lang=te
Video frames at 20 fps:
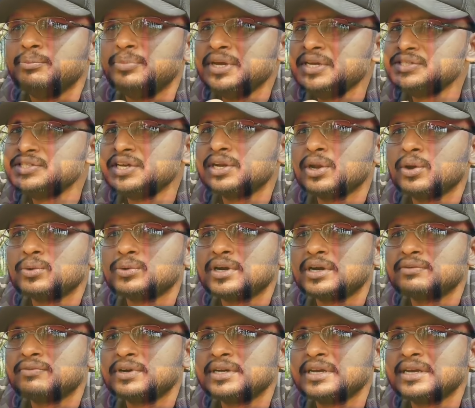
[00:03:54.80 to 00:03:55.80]
బీజింగ్లో
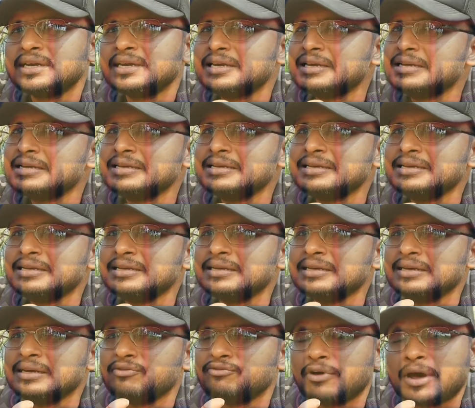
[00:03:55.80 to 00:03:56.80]
ఉన్నటువంటి
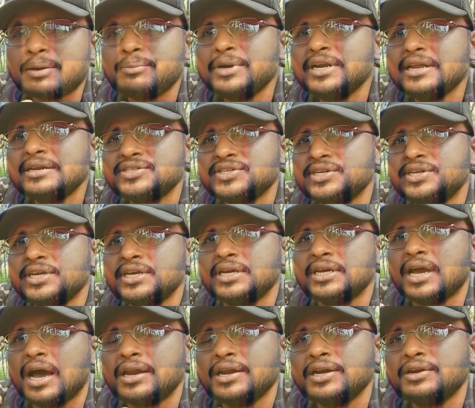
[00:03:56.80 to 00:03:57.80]
ఫర్బిడెన్ సిటీ
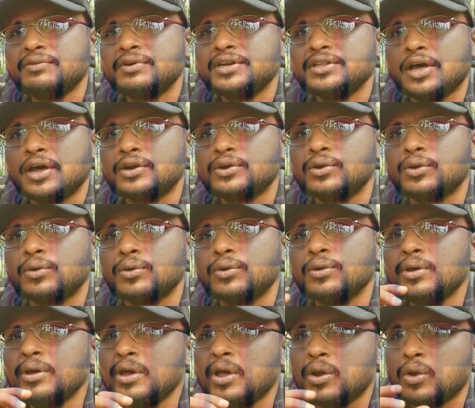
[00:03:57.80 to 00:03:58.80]
అనేటువంటి దాంట్లో
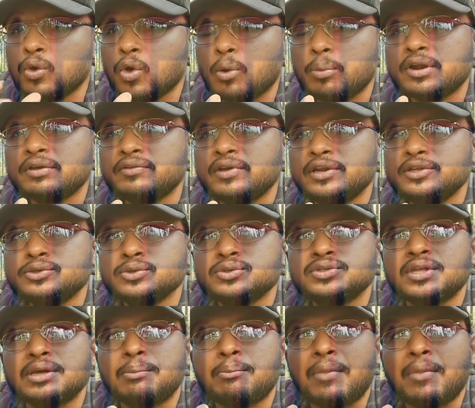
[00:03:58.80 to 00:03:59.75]
లోపలికి వెళ్ళి చూస్తే